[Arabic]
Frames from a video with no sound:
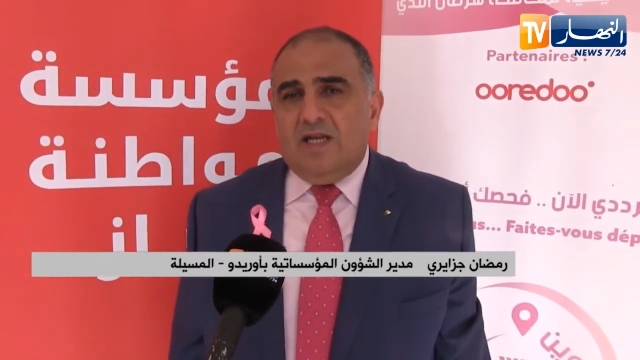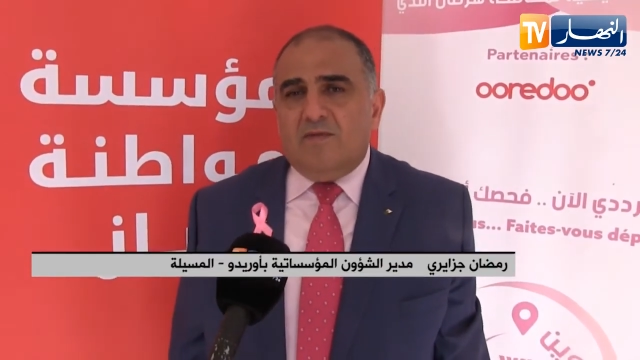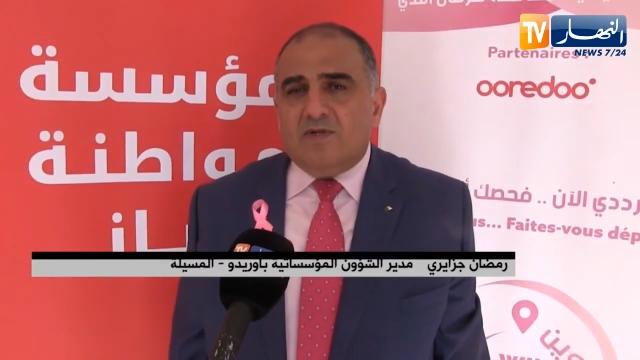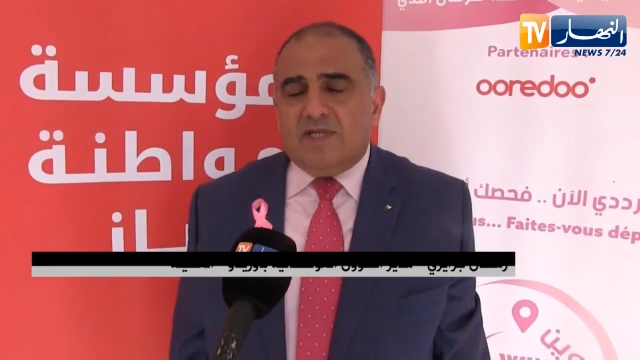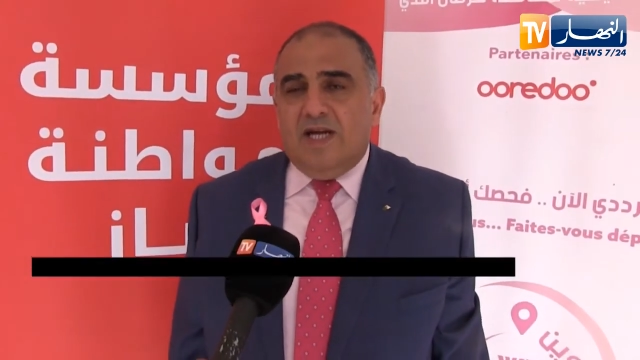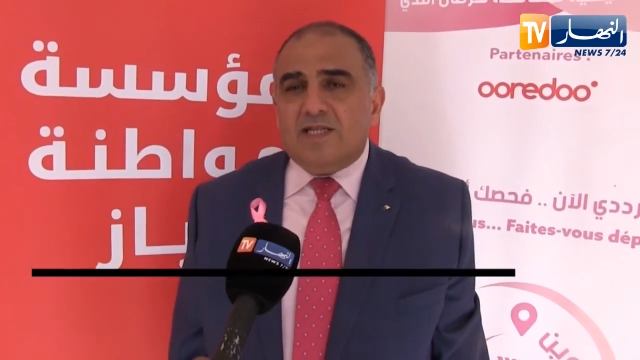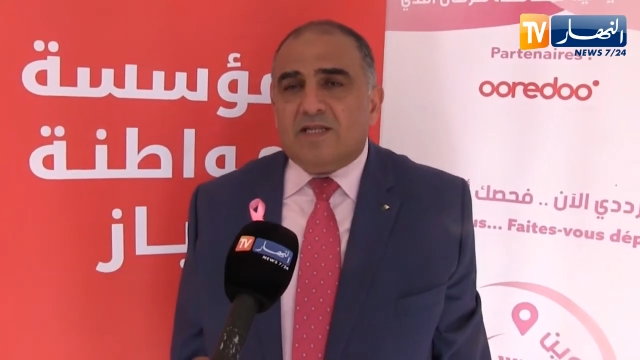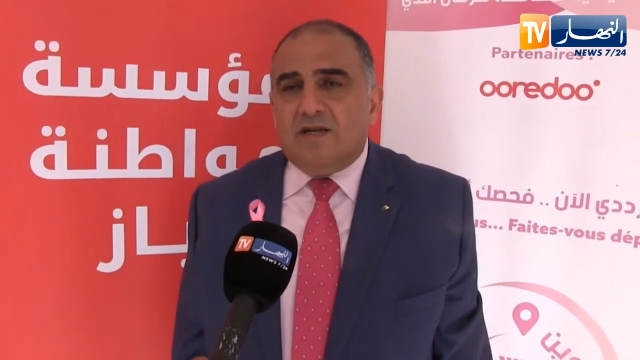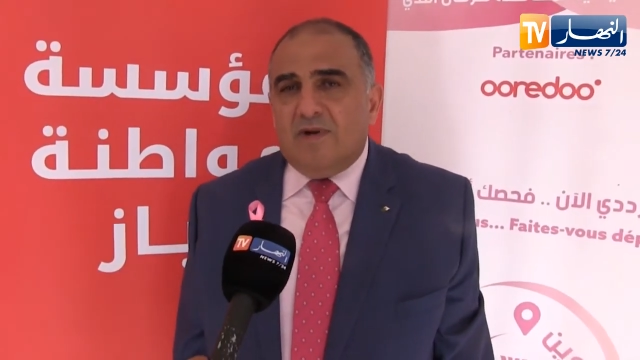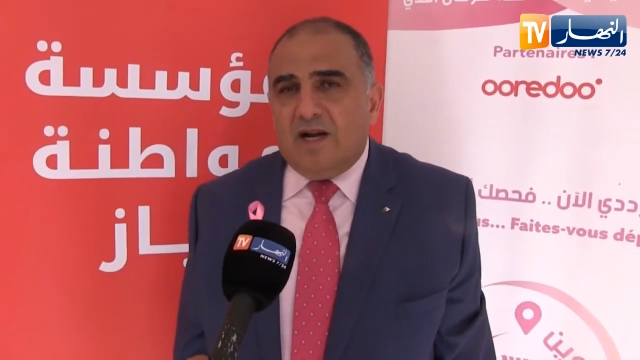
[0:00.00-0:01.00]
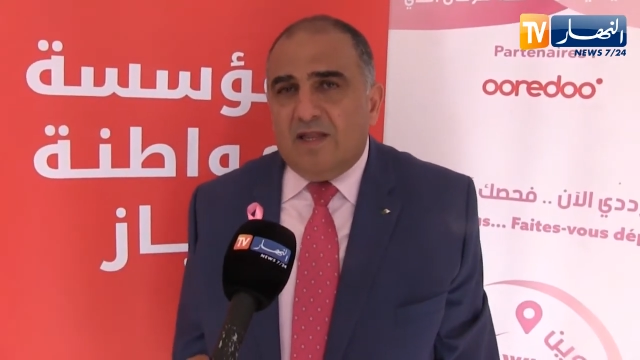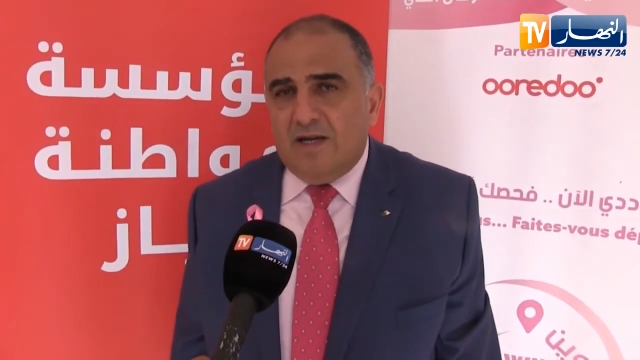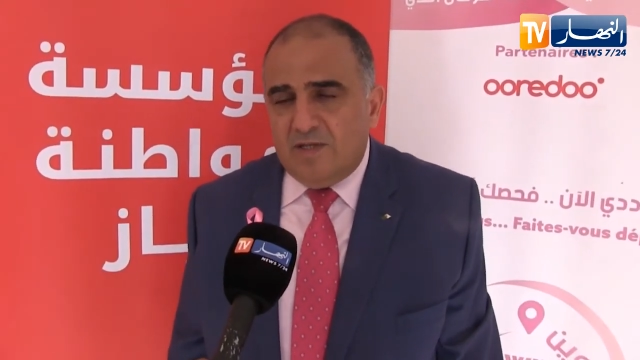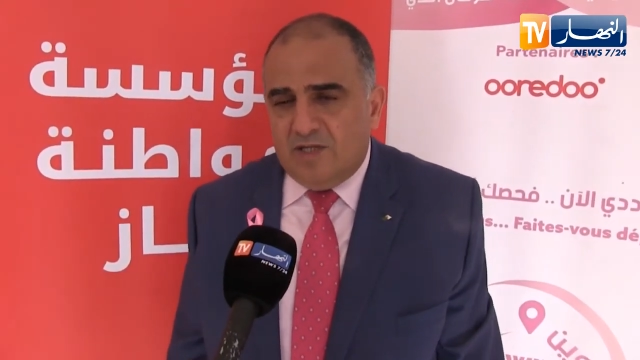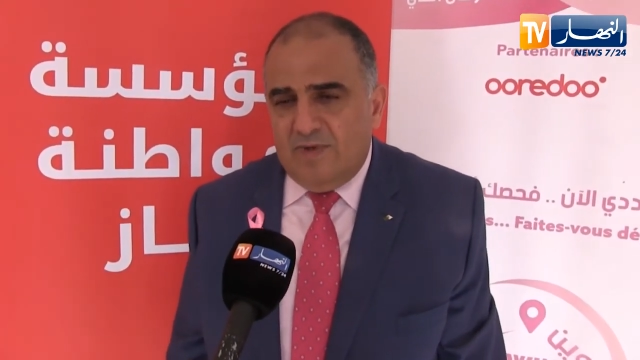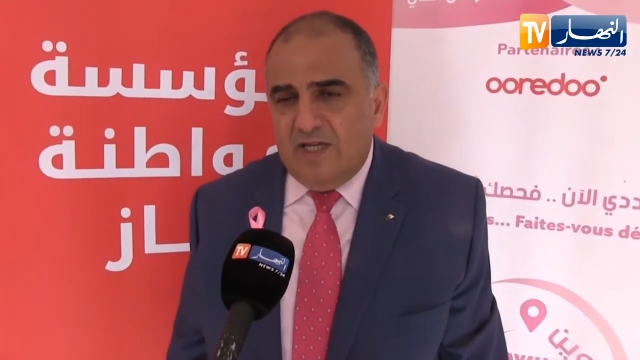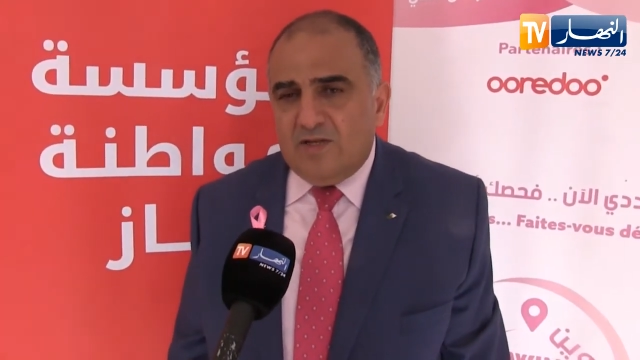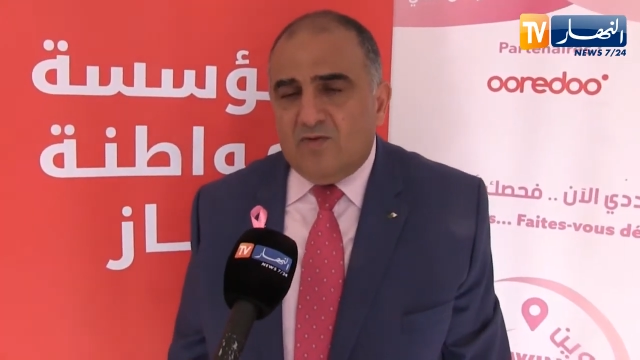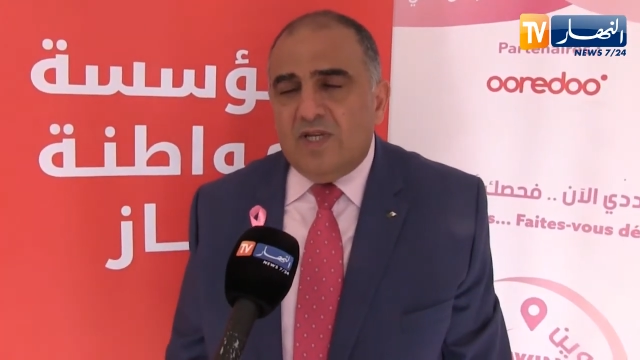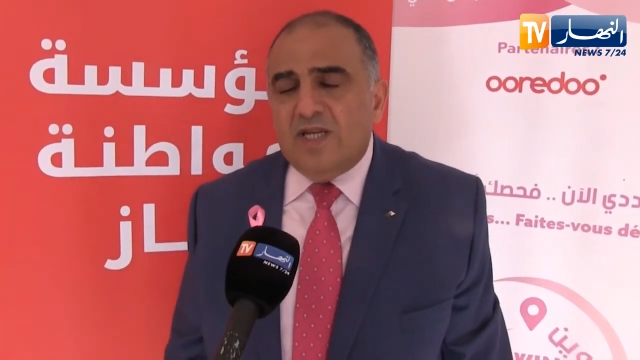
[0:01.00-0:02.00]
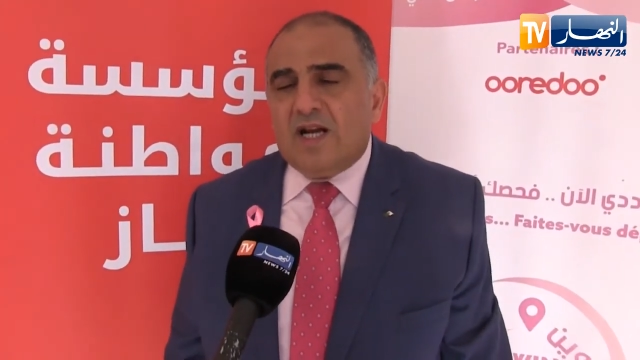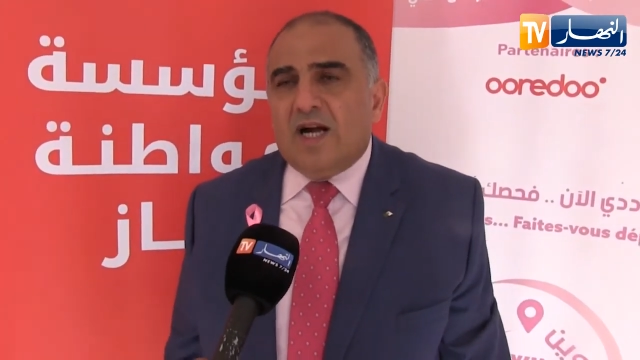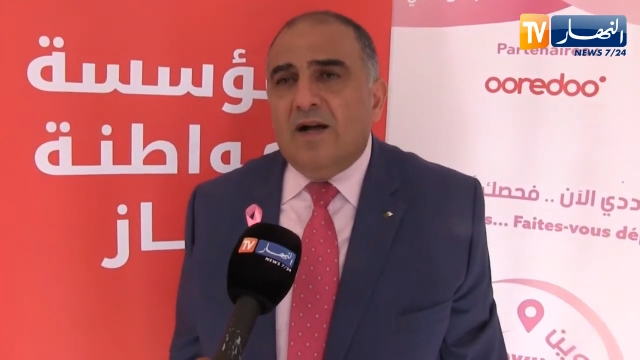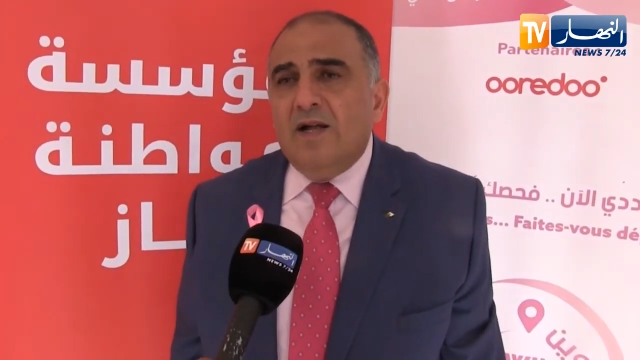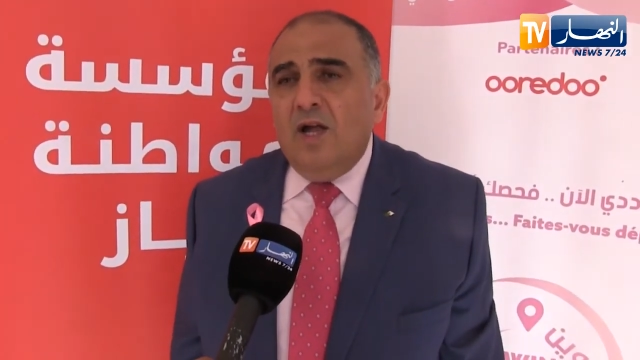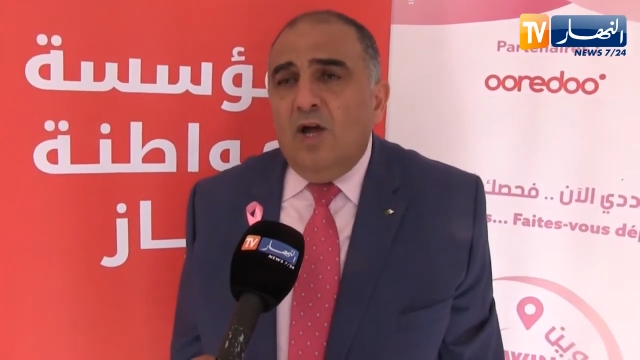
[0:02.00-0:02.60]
لمساعدة المرضى جمعية وين نلقى